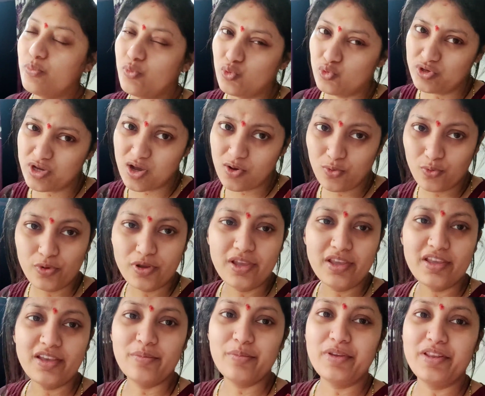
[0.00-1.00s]
पूजा हो
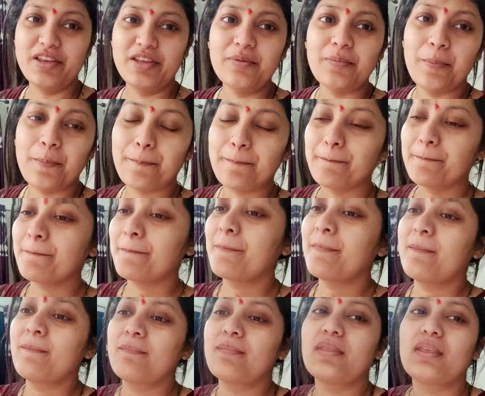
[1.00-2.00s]
गई है मेरी
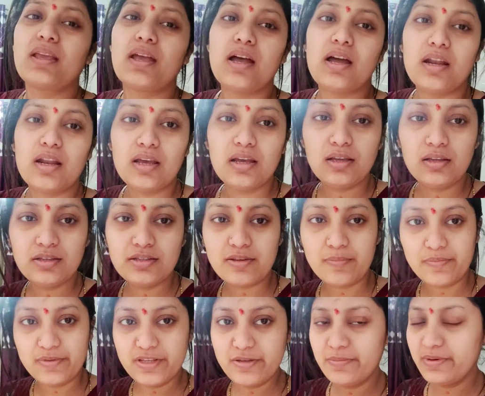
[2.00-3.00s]
खाना
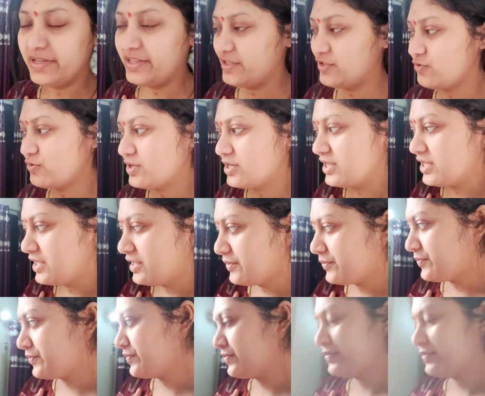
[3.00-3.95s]
सब्जी बन चुकी है